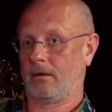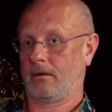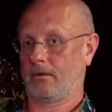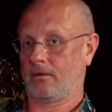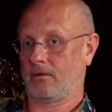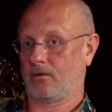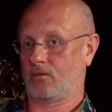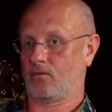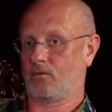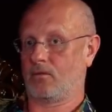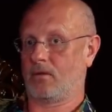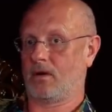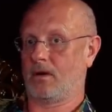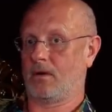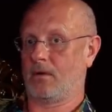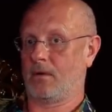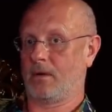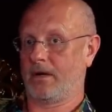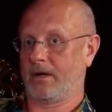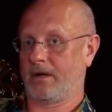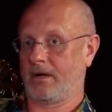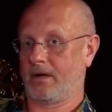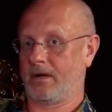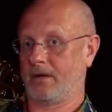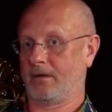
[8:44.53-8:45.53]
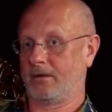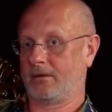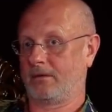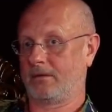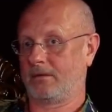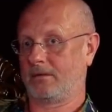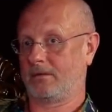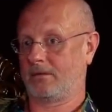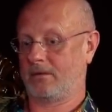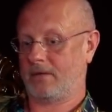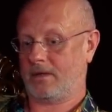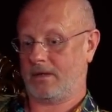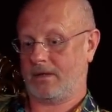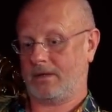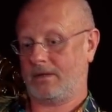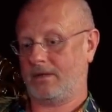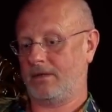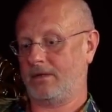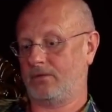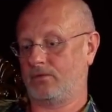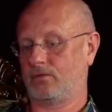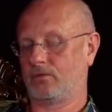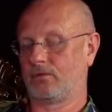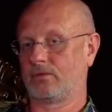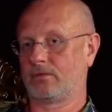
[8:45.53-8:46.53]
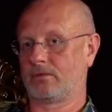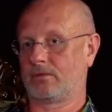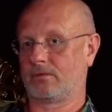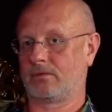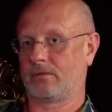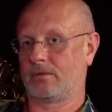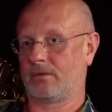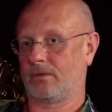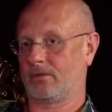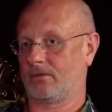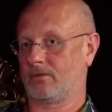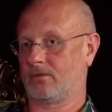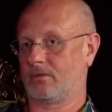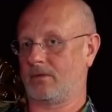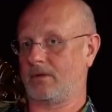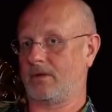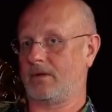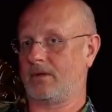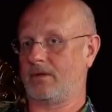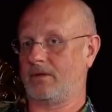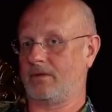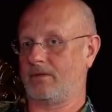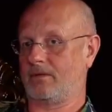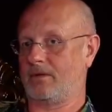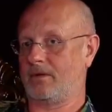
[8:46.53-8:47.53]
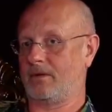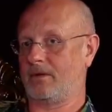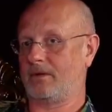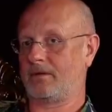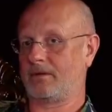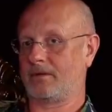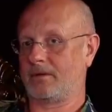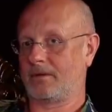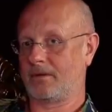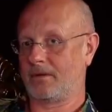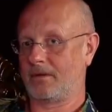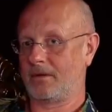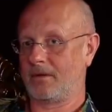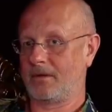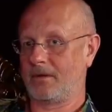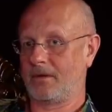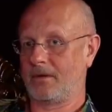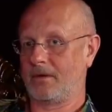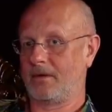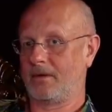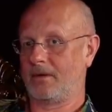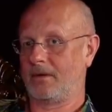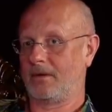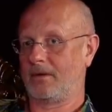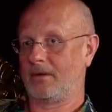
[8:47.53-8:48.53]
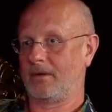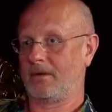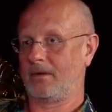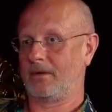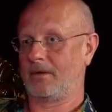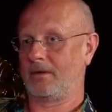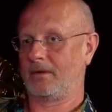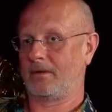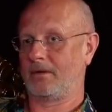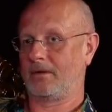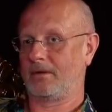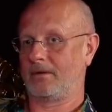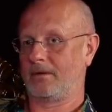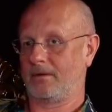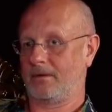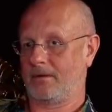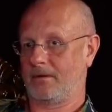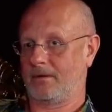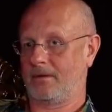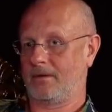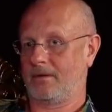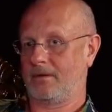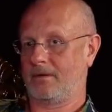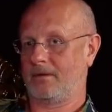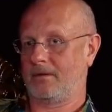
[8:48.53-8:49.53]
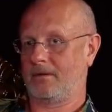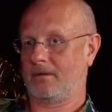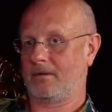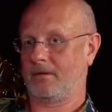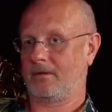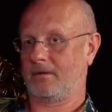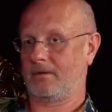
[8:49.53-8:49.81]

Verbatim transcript: грубо говоря, одни тут, а другие здесь. Ну день рождения вместе. Да.